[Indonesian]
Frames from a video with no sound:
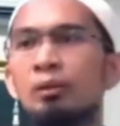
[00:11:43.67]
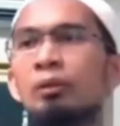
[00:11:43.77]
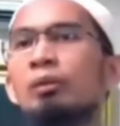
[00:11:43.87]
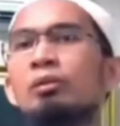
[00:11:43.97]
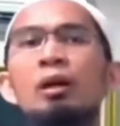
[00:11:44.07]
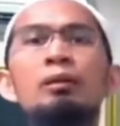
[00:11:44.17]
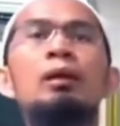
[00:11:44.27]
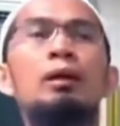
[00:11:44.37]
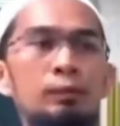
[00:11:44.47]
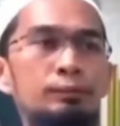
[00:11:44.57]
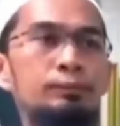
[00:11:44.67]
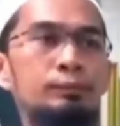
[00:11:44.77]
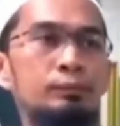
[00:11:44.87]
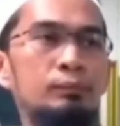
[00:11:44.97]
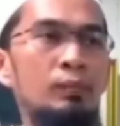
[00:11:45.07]
Itu itu sangat dilarang.
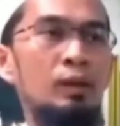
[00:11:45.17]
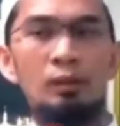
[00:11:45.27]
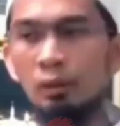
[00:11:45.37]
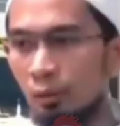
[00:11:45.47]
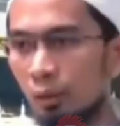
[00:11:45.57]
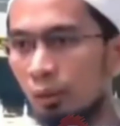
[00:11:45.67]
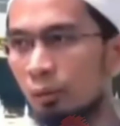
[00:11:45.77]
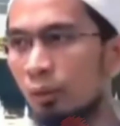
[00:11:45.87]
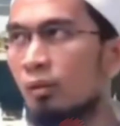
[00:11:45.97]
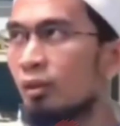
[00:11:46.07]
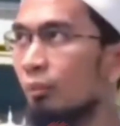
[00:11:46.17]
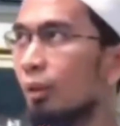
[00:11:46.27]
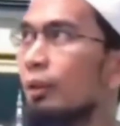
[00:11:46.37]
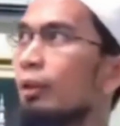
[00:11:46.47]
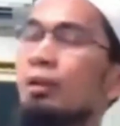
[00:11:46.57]
Ya, sangat dilarang.
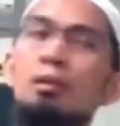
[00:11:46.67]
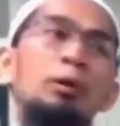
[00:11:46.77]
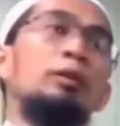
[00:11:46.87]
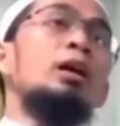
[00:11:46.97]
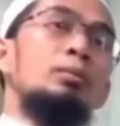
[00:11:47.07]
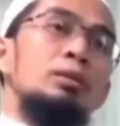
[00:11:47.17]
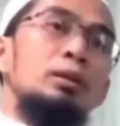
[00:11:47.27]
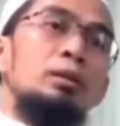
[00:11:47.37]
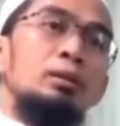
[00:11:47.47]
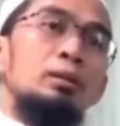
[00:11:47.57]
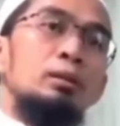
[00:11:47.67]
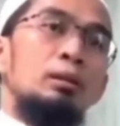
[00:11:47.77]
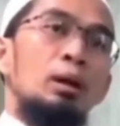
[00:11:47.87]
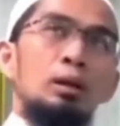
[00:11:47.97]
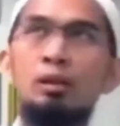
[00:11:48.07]
Sama dengan Anda panjang misalnya.
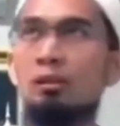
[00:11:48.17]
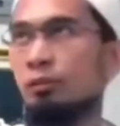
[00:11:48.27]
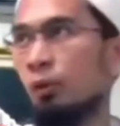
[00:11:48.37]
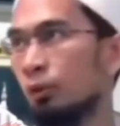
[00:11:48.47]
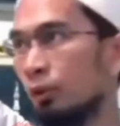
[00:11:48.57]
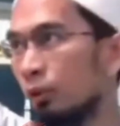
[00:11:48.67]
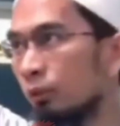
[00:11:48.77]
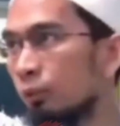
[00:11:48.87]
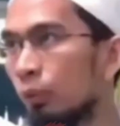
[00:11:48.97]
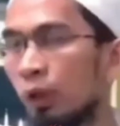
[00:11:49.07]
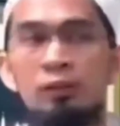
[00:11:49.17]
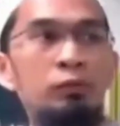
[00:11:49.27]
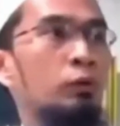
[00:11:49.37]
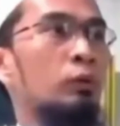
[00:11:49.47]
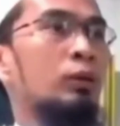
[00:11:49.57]
Ya ada foto fulan,
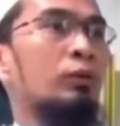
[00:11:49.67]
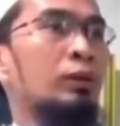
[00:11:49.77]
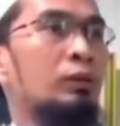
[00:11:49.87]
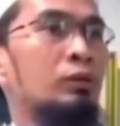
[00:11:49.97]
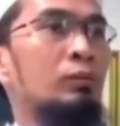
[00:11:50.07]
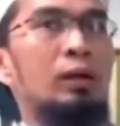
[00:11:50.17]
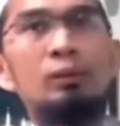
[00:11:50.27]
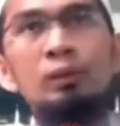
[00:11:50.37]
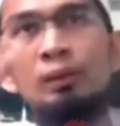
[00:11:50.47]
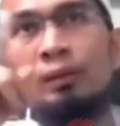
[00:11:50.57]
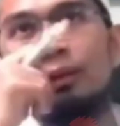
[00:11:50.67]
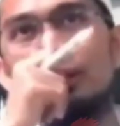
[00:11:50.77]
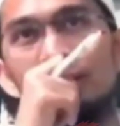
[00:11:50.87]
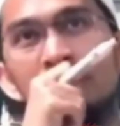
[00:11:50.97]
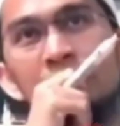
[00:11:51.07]
foto tertentu begitu
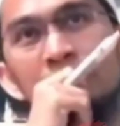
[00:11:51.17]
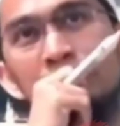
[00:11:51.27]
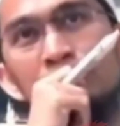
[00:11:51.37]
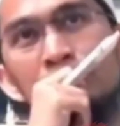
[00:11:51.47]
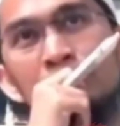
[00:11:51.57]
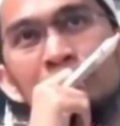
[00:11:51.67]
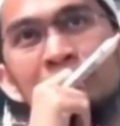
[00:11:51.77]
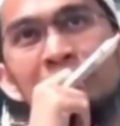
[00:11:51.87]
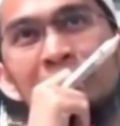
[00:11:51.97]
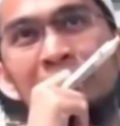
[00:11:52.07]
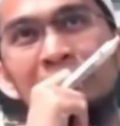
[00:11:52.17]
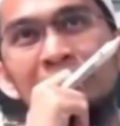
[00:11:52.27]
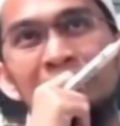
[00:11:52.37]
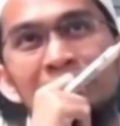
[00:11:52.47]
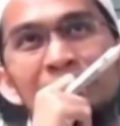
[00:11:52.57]
dilihat, duh
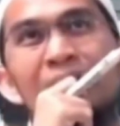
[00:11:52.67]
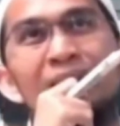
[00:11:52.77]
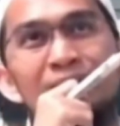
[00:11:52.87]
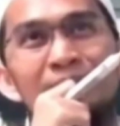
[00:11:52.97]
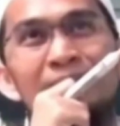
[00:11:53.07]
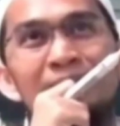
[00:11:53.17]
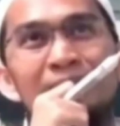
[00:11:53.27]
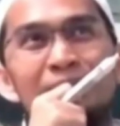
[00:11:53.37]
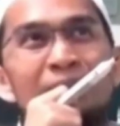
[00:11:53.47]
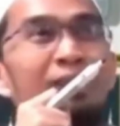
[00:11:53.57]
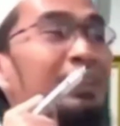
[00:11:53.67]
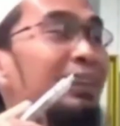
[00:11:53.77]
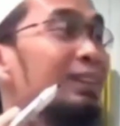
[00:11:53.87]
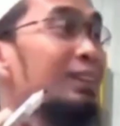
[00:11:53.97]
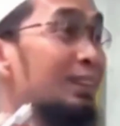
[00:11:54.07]
bagus ya seperti
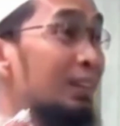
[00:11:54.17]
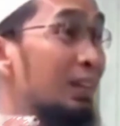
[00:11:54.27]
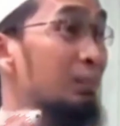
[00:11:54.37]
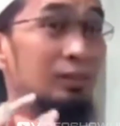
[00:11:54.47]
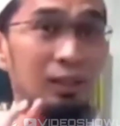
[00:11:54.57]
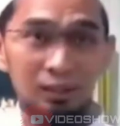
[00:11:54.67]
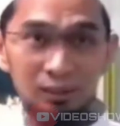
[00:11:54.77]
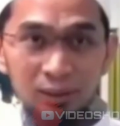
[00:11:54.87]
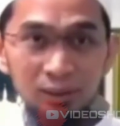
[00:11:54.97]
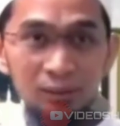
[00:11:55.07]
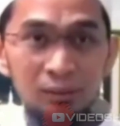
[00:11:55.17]
ngelihat kita bisa lah gitu kan.